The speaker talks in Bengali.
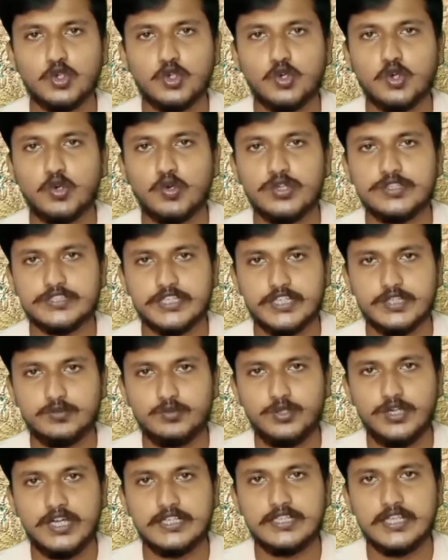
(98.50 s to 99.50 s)
দৈর্ঘ্য রয়েছে
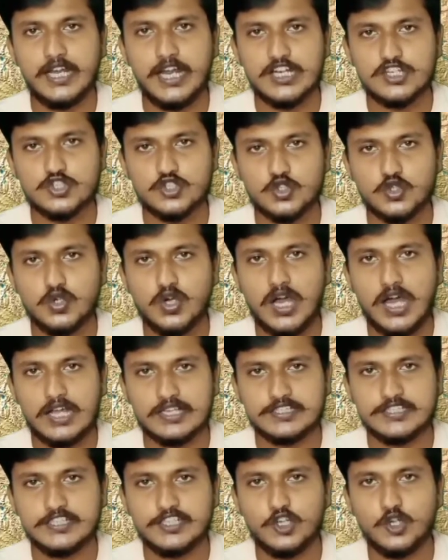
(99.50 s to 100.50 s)
দুই
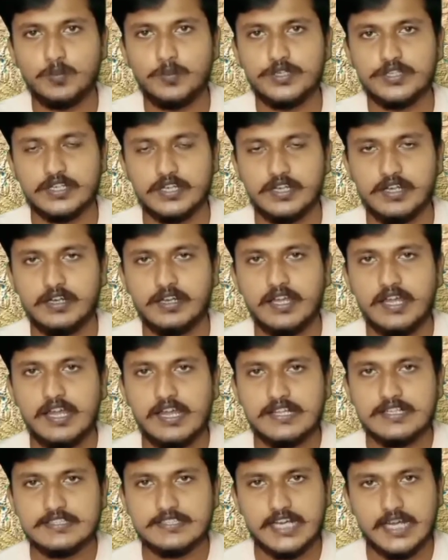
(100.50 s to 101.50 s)
কিলোমিটার
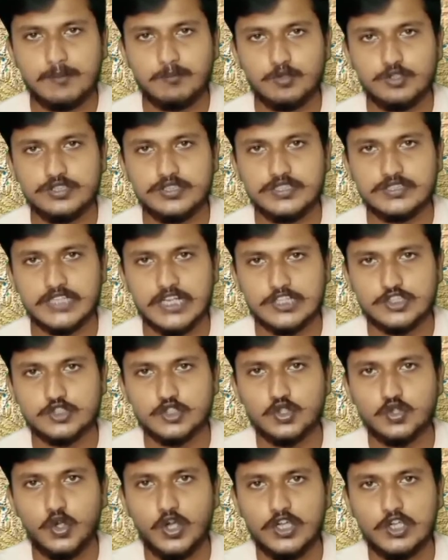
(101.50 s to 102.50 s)
যার মধ্যে
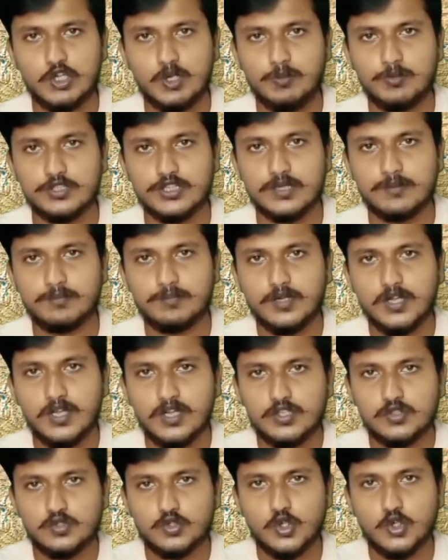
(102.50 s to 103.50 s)
সাতশো নয় কিলোমিটার
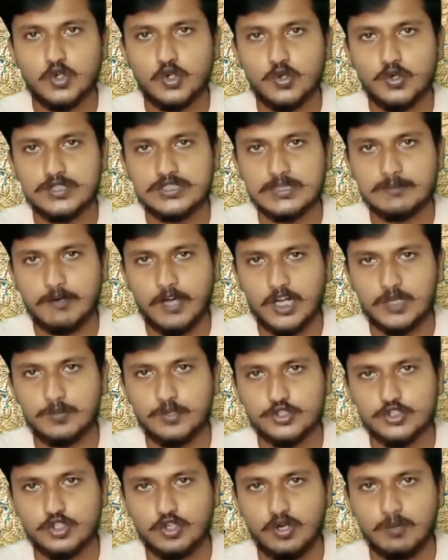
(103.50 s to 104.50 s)
দৈর্ঘ্য রয়েছে
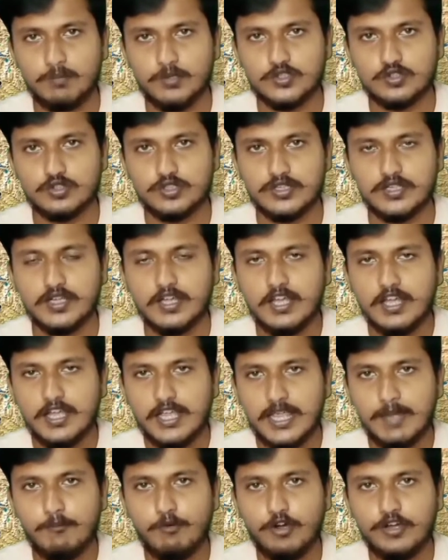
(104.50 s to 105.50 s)
ভারতবর্ষের অভ্যন্তরে
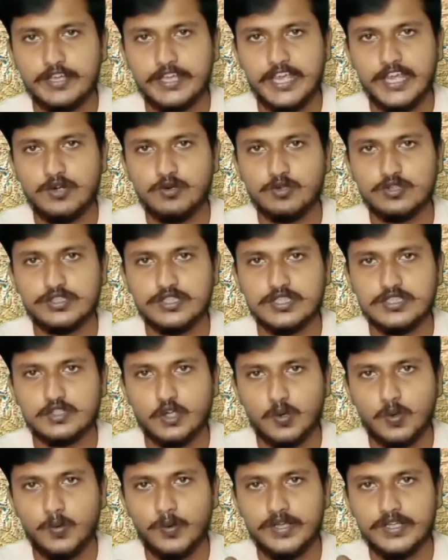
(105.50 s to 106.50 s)
এবং এই নদীর
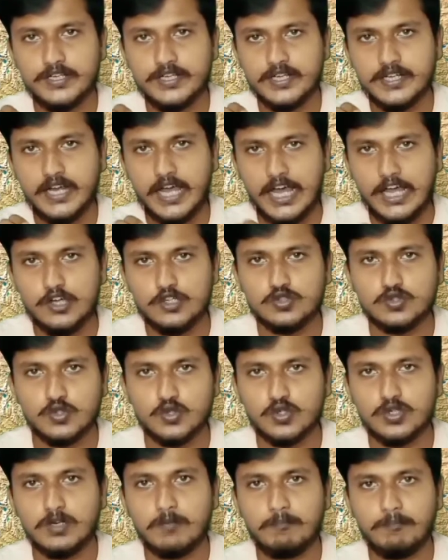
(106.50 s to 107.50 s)
অববাহিকার
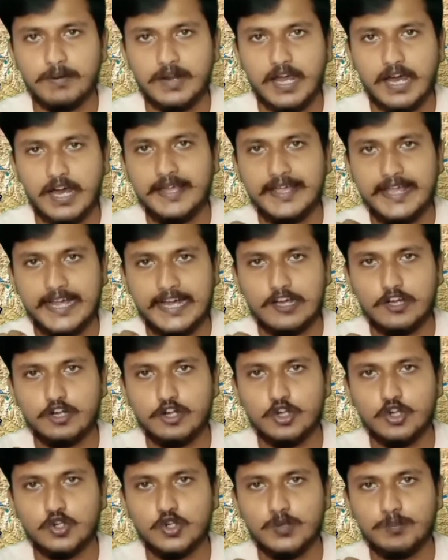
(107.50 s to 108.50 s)
আয়তন প্রায় এগারো
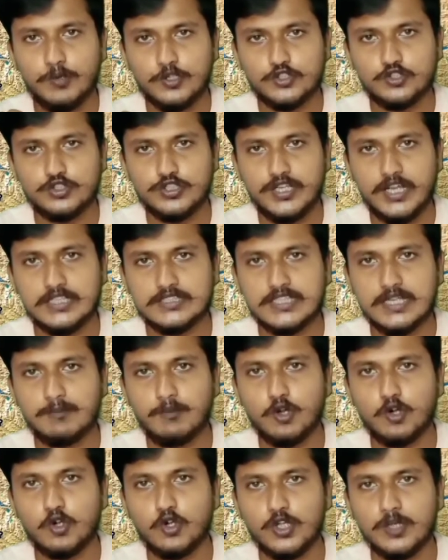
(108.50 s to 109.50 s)
লক্ষ পঁয়ষট্টি হাজার
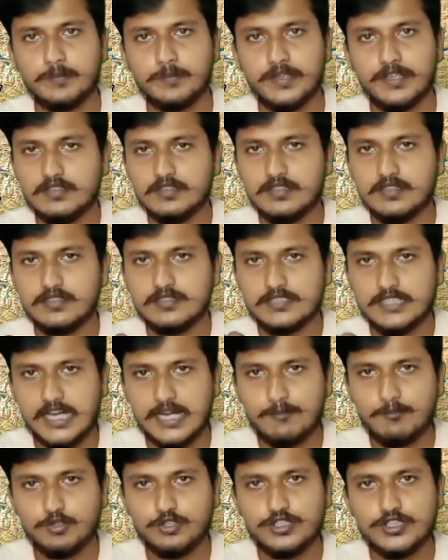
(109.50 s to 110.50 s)
বর্গ কিমি
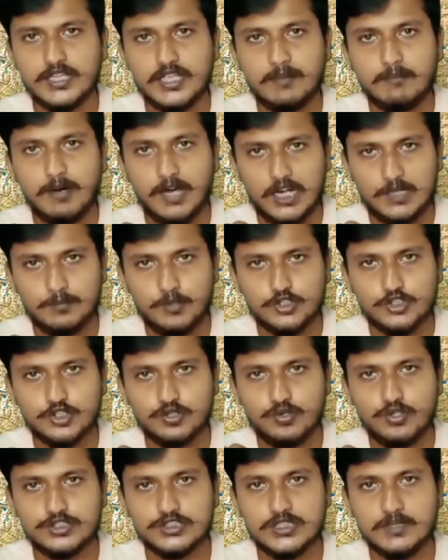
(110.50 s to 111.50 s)
যার মধ্যে ভারতবর্ষে
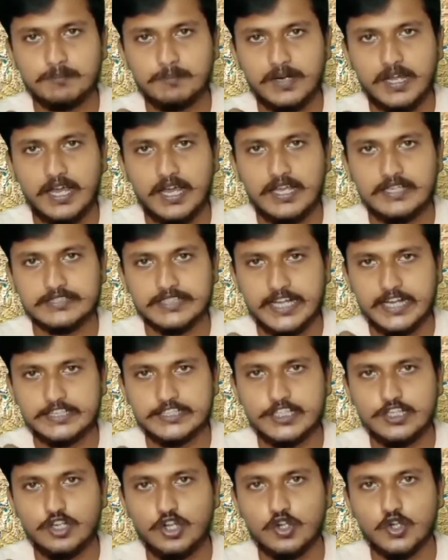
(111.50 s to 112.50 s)
রয়েছে প্রায় সাড়ে
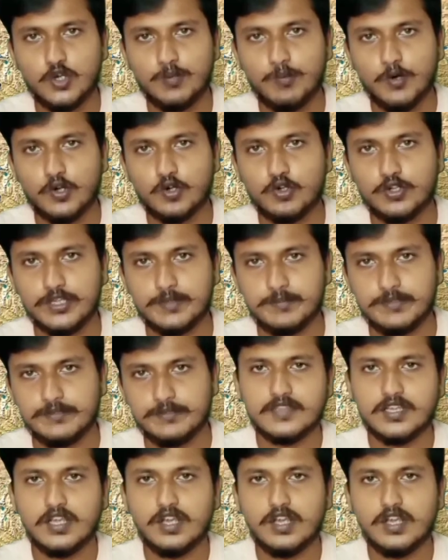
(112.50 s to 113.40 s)
তিন লক্ষ বর্গ কিমি